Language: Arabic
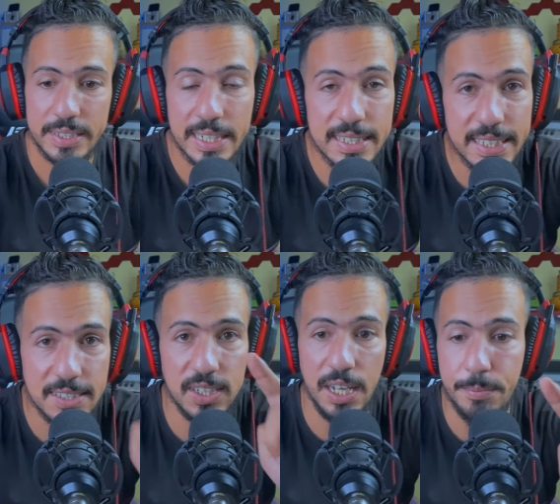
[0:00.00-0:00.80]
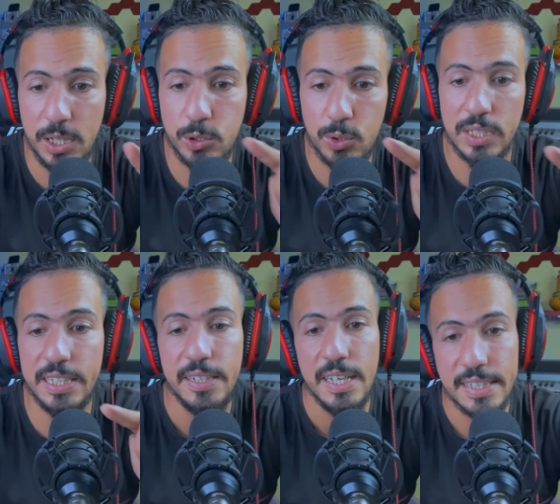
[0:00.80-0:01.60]
13 عام
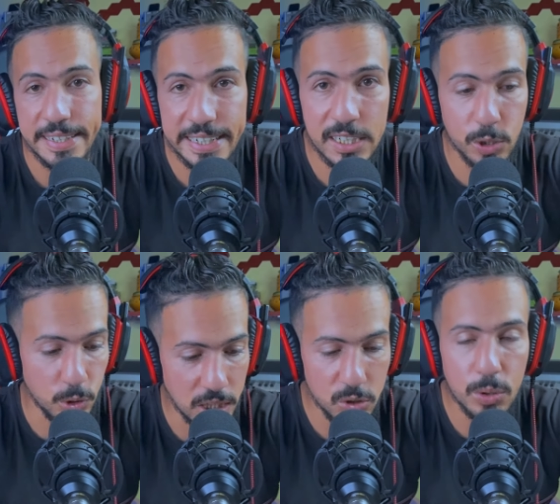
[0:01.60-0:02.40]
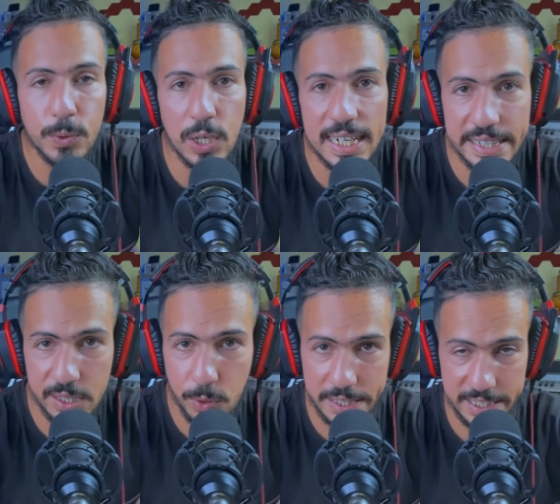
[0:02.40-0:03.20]
محطوطين كيهضروا على نبوءات اللي
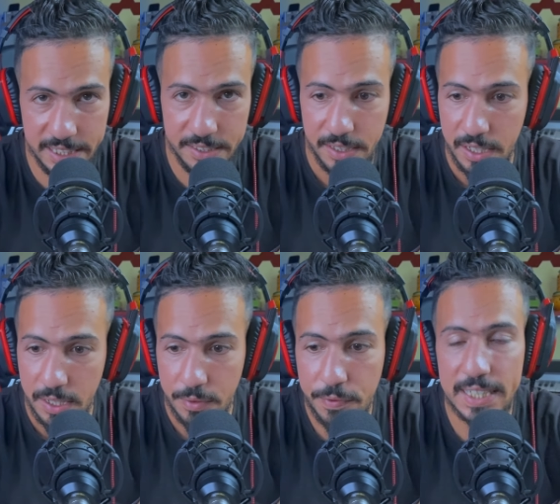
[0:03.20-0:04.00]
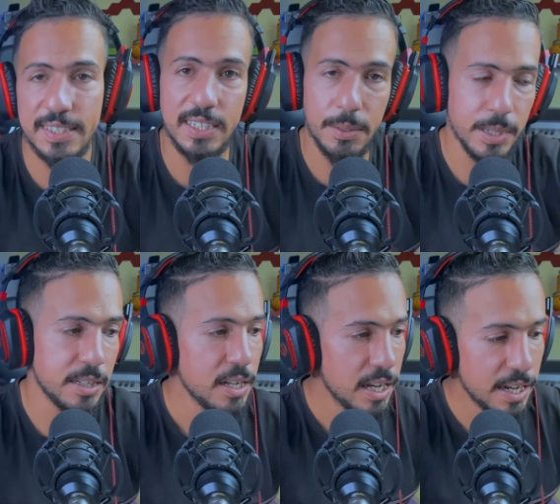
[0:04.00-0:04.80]
واقعين في هذا الزمان
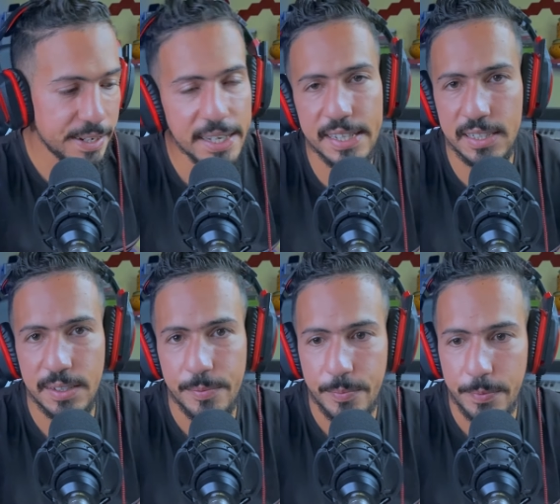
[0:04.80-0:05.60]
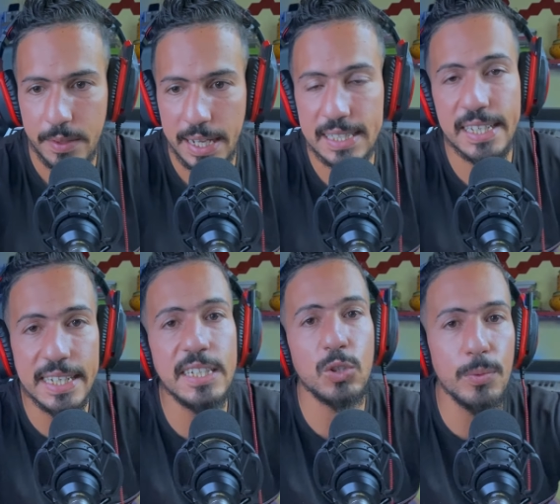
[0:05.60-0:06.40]
انايا غادي
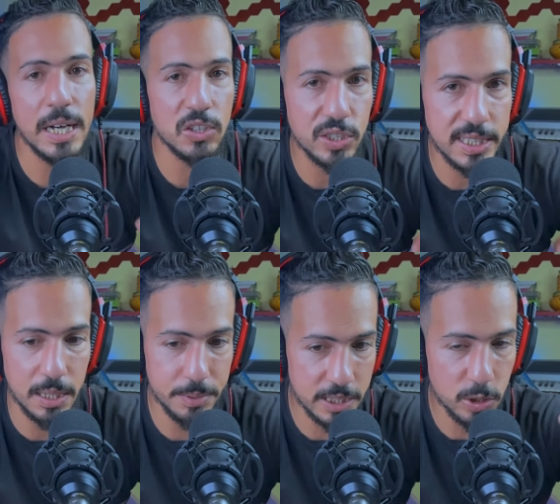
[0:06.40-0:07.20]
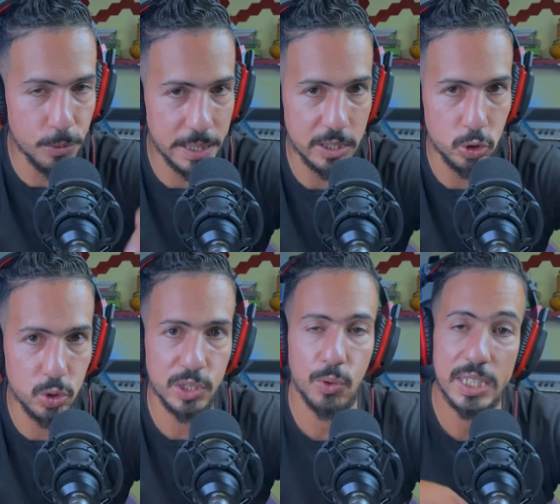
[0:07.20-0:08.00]
نخلي لكم اجزاء بديت لكم هذا
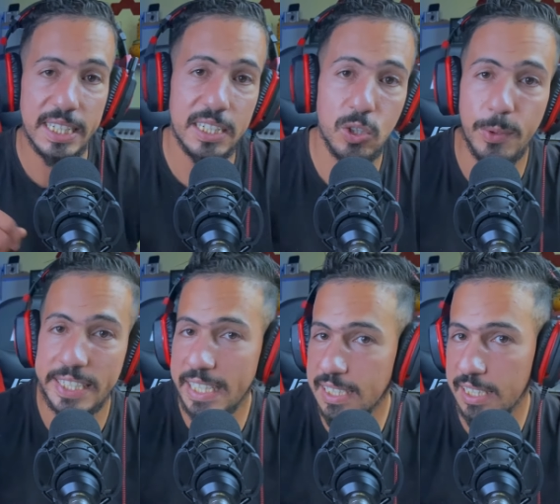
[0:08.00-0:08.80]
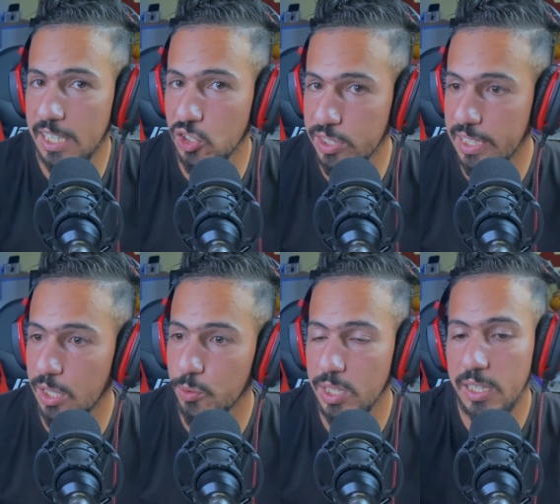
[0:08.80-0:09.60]
الجزء وغادي نخلي لكم واحد ثلاثه
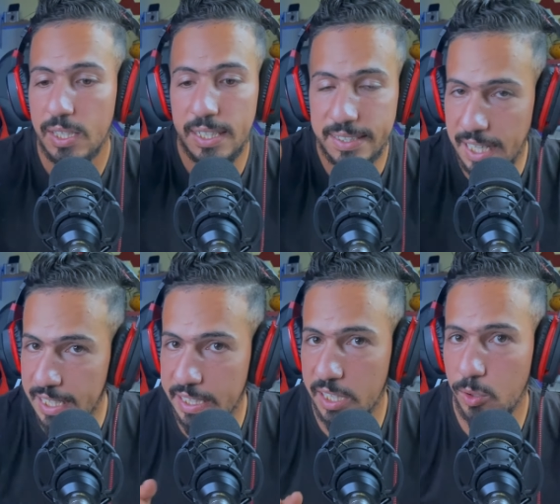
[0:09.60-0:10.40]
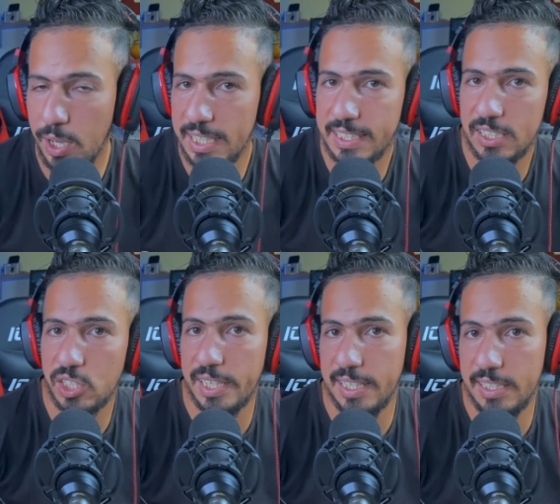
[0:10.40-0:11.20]
الاجزاء ولا نتاع هذه اللوحه اللي
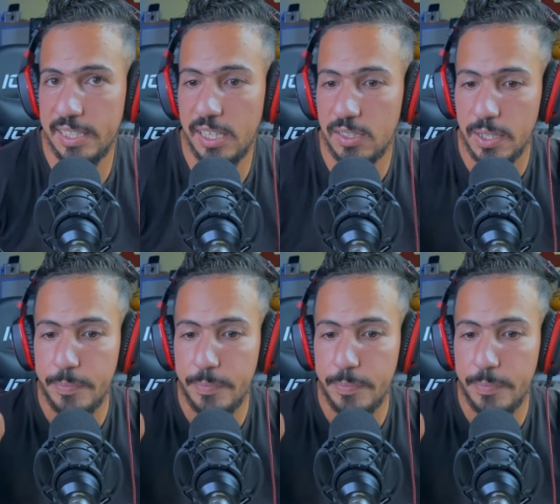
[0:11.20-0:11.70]
كيشرح عليها